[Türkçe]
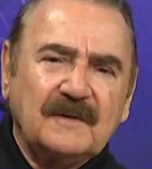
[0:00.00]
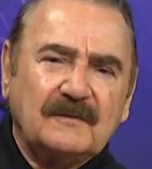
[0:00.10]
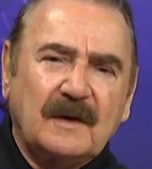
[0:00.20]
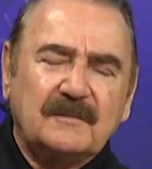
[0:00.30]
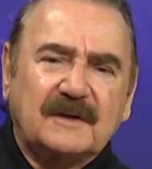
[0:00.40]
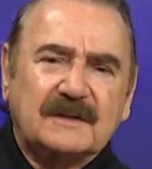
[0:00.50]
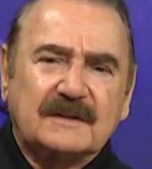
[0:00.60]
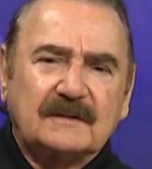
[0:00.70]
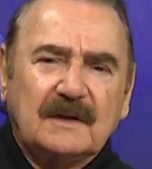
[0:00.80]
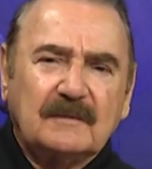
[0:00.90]

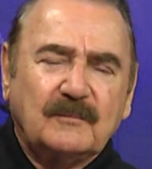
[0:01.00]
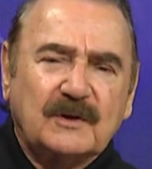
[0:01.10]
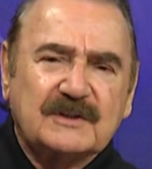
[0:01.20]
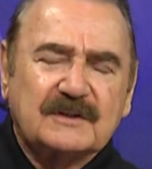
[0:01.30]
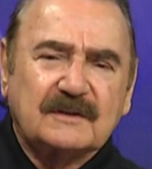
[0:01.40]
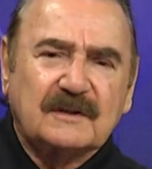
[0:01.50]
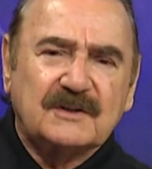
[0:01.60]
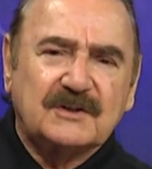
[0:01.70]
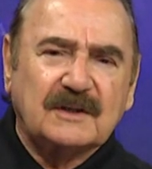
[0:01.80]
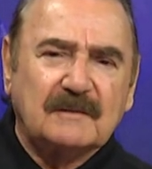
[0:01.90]
fabrikasından, bacasından
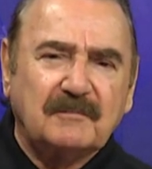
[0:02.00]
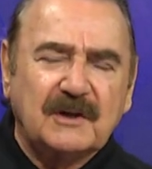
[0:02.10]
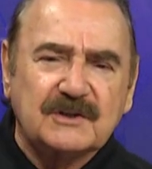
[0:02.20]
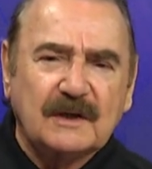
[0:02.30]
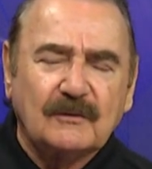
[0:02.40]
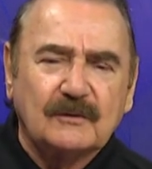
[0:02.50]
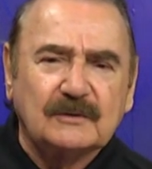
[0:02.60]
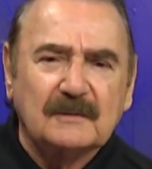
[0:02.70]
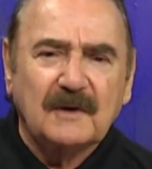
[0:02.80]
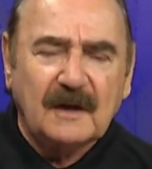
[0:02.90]
çıkan baca
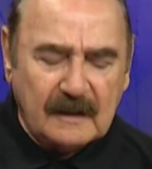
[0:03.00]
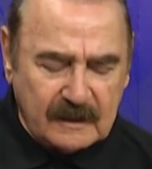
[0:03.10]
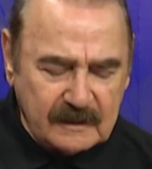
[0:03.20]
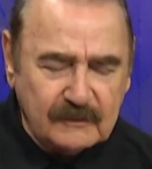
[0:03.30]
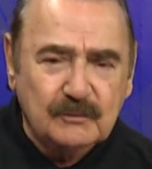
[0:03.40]
Orta Mahalleyi,